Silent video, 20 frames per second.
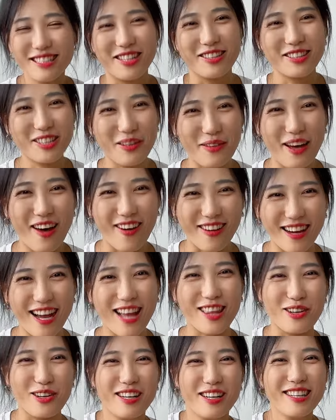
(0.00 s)
这特别好
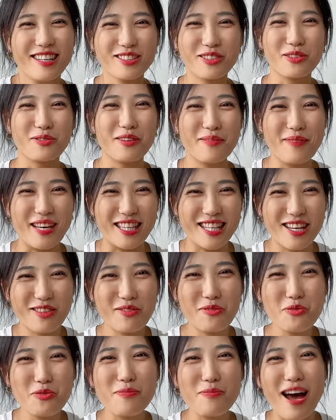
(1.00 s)
看的，就我每天
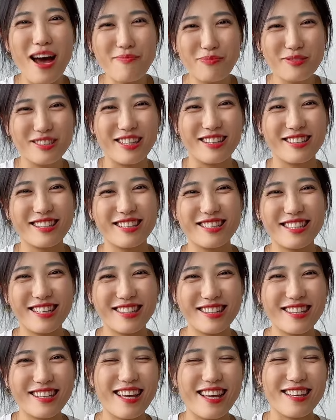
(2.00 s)
都欲罢不能的这个
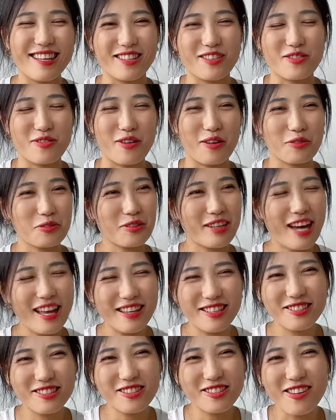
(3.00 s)
电影的时候就看
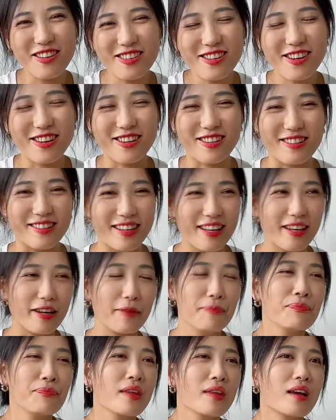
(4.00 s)
那个 d u n k i r k 那
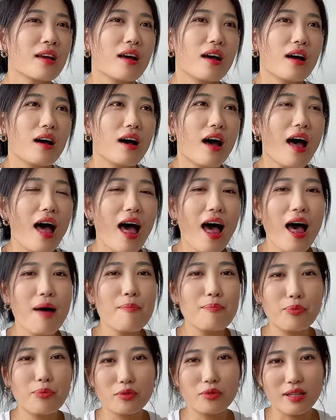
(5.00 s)
个
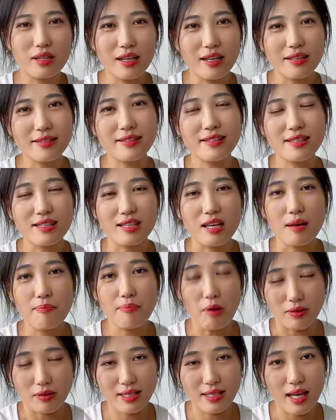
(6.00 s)
暗部的那个细节
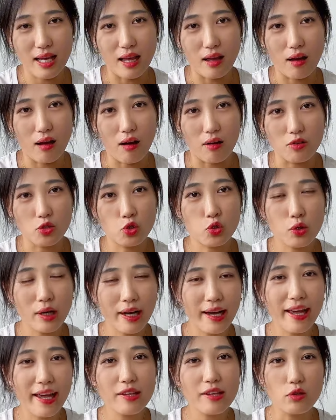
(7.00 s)
表现啊，纯
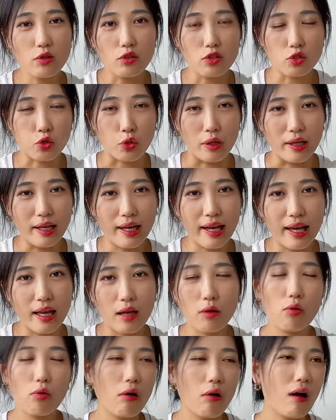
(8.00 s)
黑就是纯黑，
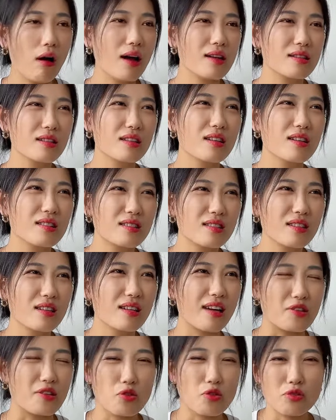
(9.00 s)
哇，这个这个
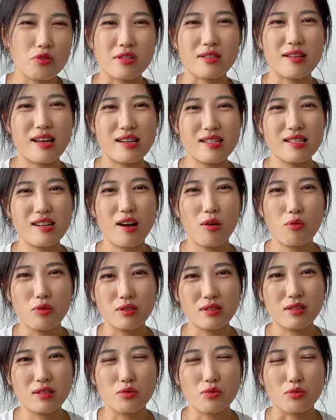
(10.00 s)
感受实在是让我
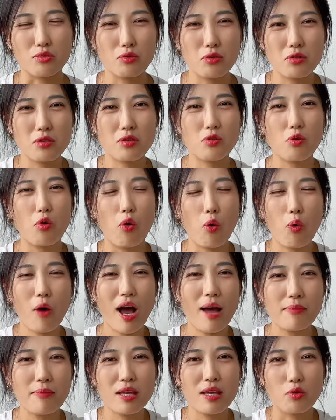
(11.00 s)
这种对这种
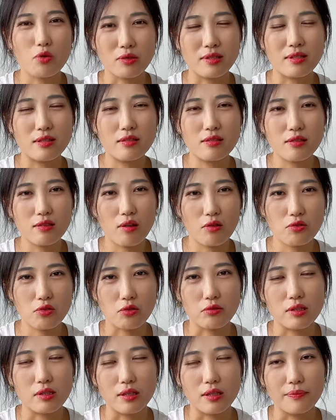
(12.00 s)
画面有极致要
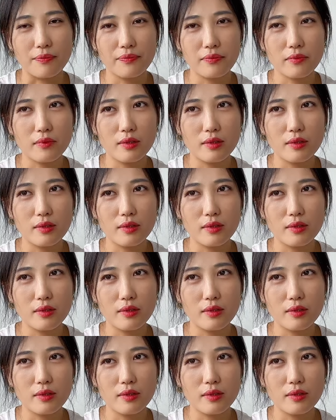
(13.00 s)
求的人，